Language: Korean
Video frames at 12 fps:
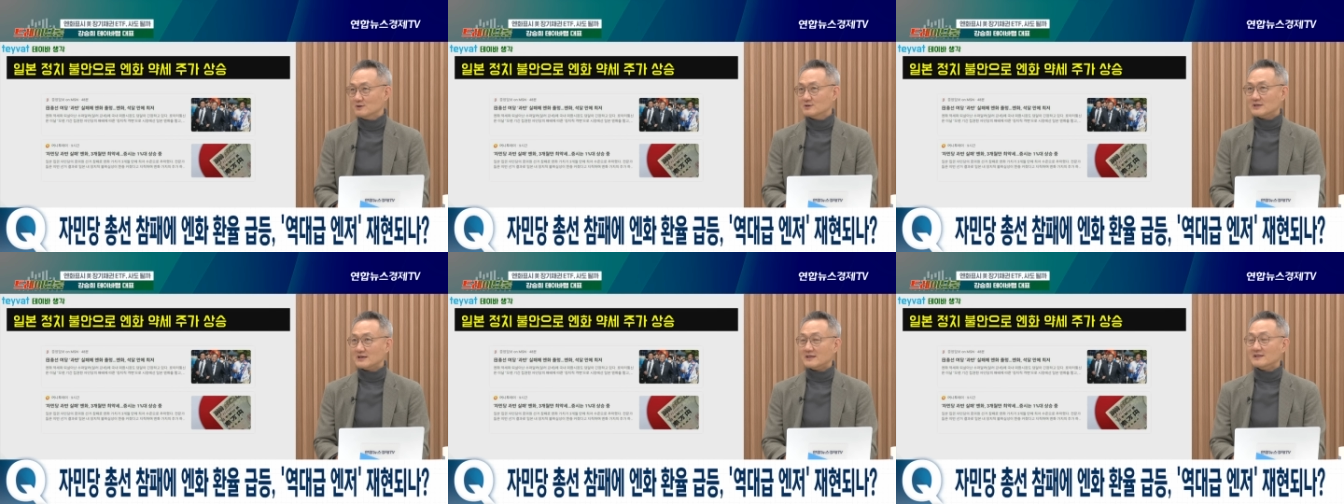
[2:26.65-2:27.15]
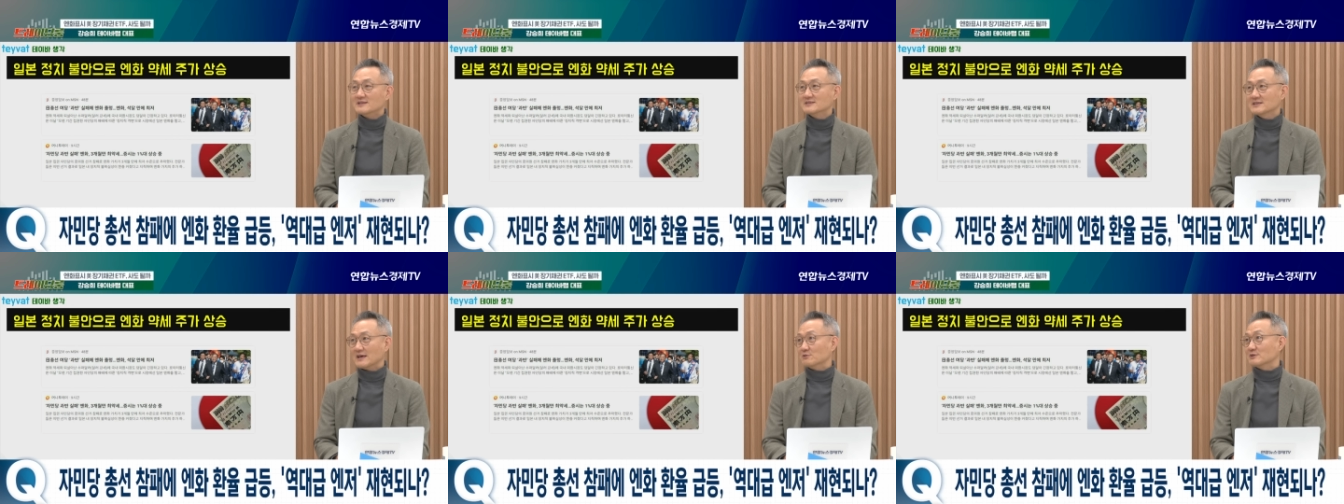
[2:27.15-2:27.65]

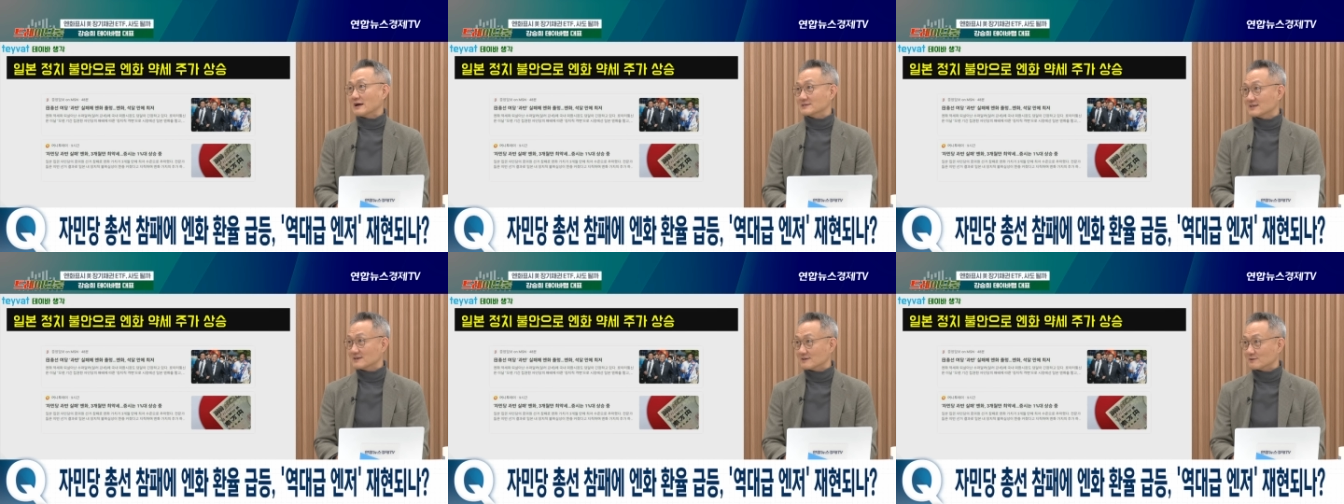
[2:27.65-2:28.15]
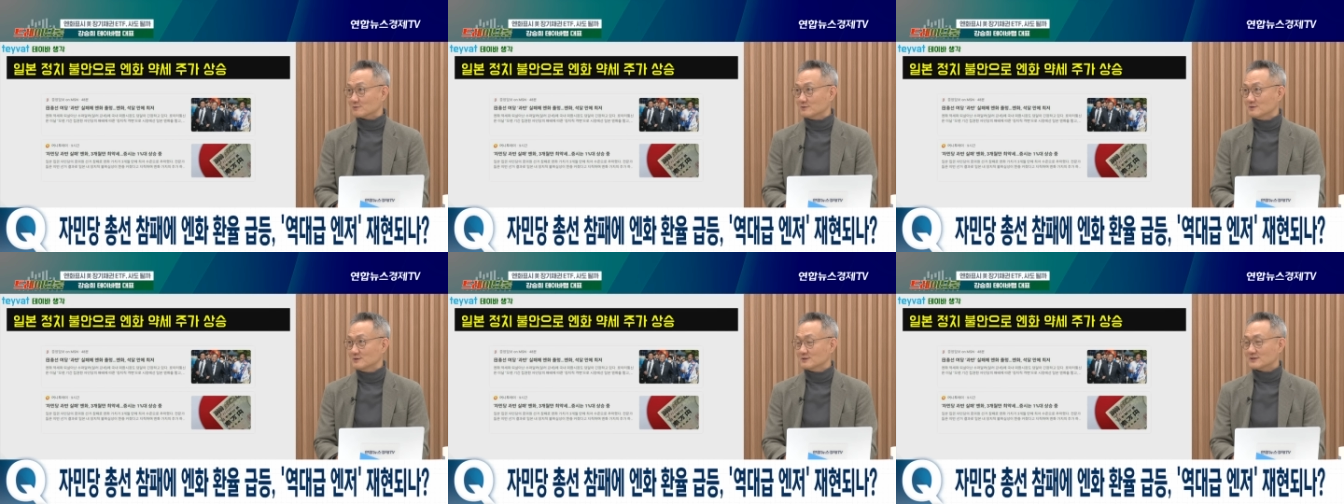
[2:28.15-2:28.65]
예나는 계속 약세가 됐고 음.